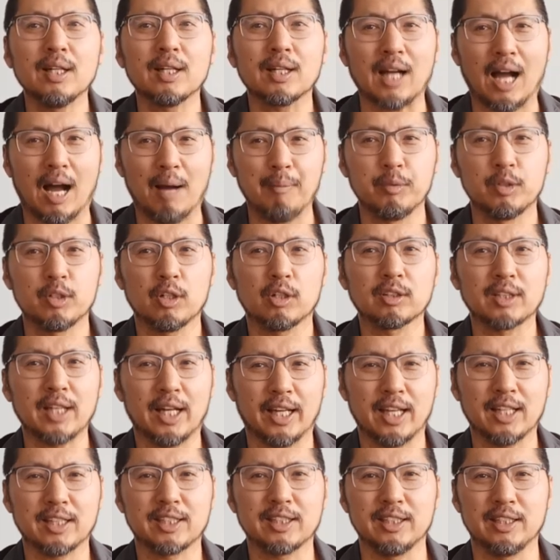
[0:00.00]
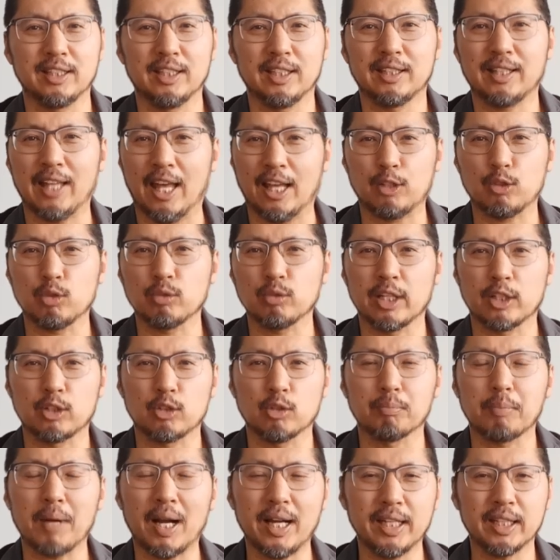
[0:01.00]
감정 상했으니
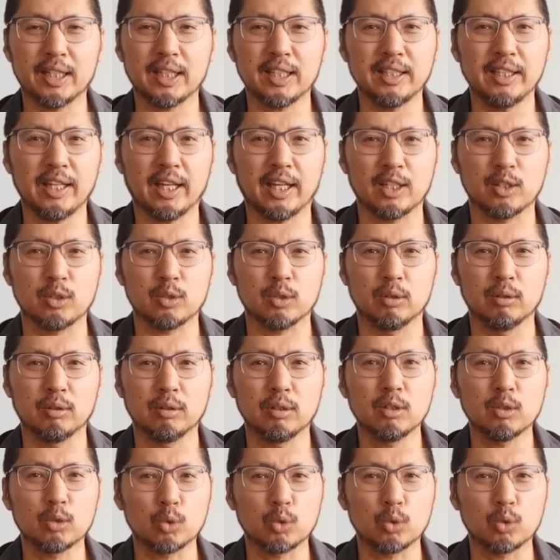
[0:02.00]
대충대충 빨리 끝내겠죠.